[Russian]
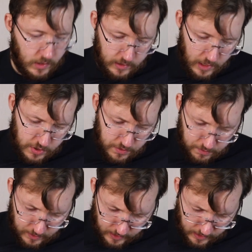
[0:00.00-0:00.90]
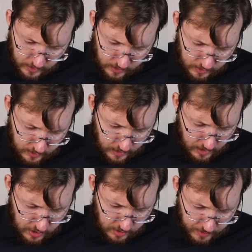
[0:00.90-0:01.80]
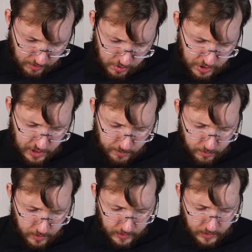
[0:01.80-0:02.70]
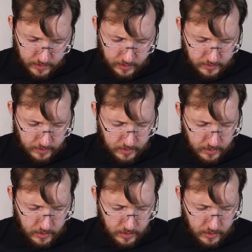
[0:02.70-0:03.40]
качество, конечно, похуже, чем у оригинала.